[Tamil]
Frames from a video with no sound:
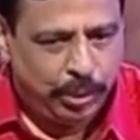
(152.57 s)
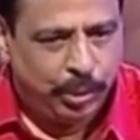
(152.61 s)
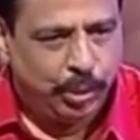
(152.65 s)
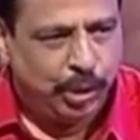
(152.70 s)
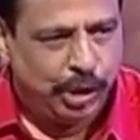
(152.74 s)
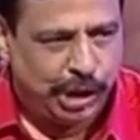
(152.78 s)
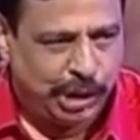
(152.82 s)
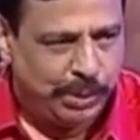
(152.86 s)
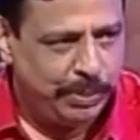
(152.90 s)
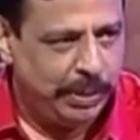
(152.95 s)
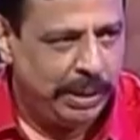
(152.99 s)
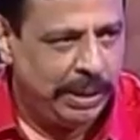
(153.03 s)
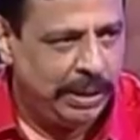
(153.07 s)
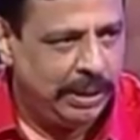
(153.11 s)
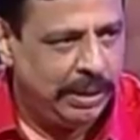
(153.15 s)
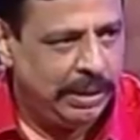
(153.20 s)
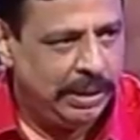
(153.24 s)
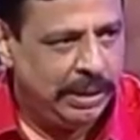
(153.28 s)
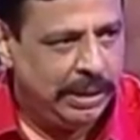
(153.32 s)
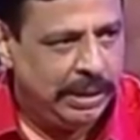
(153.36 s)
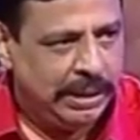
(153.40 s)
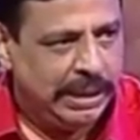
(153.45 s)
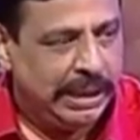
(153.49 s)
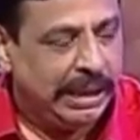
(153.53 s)
நோ ஸ்மெல்
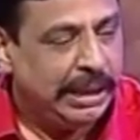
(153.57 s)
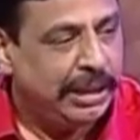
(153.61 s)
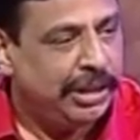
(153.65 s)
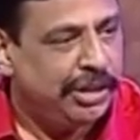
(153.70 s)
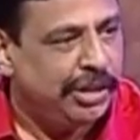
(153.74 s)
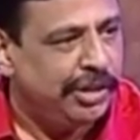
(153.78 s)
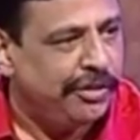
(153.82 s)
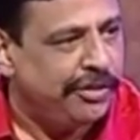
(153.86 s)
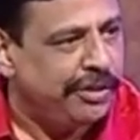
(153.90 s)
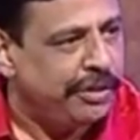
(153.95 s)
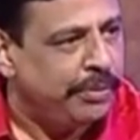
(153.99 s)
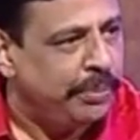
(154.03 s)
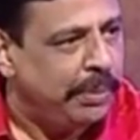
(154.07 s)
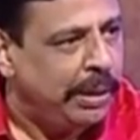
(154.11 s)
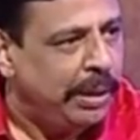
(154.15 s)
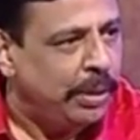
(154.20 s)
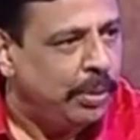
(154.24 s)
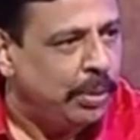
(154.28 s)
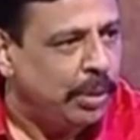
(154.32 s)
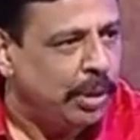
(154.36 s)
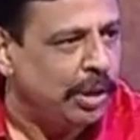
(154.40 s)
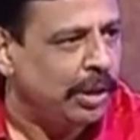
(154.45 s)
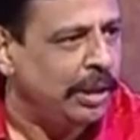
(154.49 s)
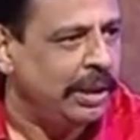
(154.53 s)
சென்ஸ் ஆஃப்
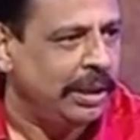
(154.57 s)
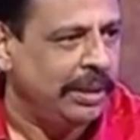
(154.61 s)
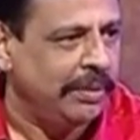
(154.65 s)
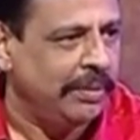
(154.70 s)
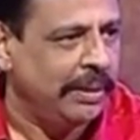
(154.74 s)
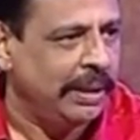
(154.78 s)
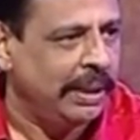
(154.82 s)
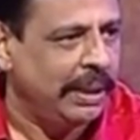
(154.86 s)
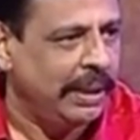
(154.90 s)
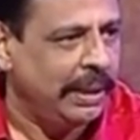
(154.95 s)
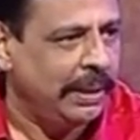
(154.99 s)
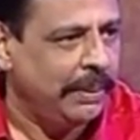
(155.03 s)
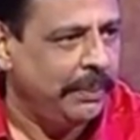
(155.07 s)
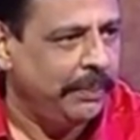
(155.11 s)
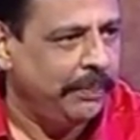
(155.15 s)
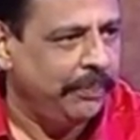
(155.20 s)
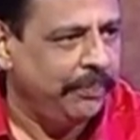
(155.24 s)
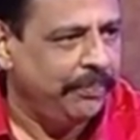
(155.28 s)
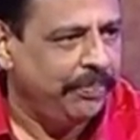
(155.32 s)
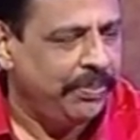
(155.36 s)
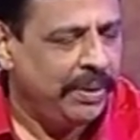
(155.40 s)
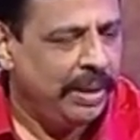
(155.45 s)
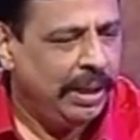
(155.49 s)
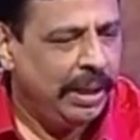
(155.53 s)
ஸ்மெல்லுங்கிறதே போச்சு அவனுக்கு
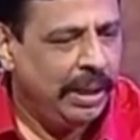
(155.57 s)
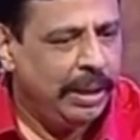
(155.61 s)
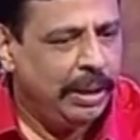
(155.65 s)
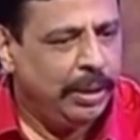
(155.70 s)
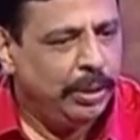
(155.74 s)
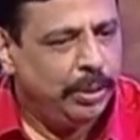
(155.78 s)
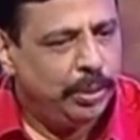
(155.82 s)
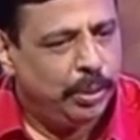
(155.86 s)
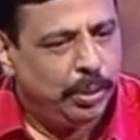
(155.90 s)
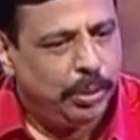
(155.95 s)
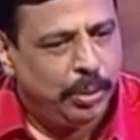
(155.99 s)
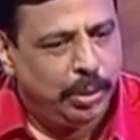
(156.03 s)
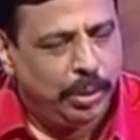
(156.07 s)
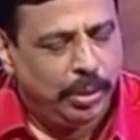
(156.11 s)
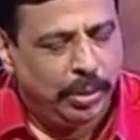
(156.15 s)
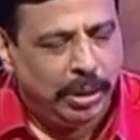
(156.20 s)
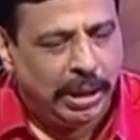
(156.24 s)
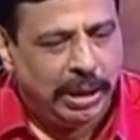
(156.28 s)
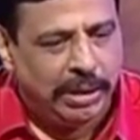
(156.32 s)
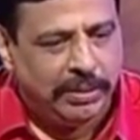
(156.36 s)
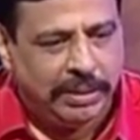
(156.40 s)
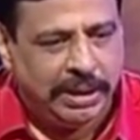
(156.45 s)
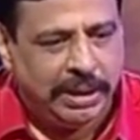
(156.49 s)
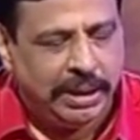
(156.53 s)
அவனை
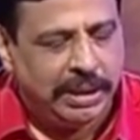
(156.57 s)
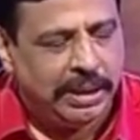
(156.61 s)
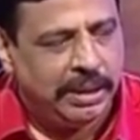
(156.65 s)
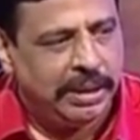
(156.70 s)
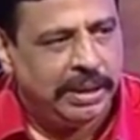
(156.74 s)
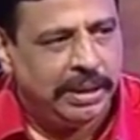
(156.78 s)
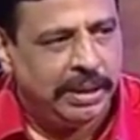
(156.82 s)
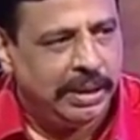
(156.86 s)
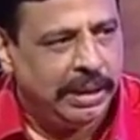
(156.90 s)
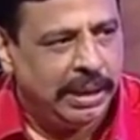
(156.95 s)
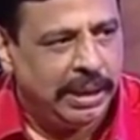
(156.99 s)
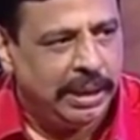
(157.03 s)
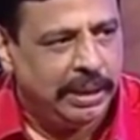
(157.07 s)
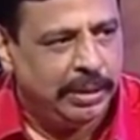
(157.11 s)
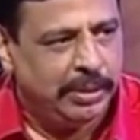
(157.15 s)
கூட்டு போய் ஒரு நூற்றி எட்டு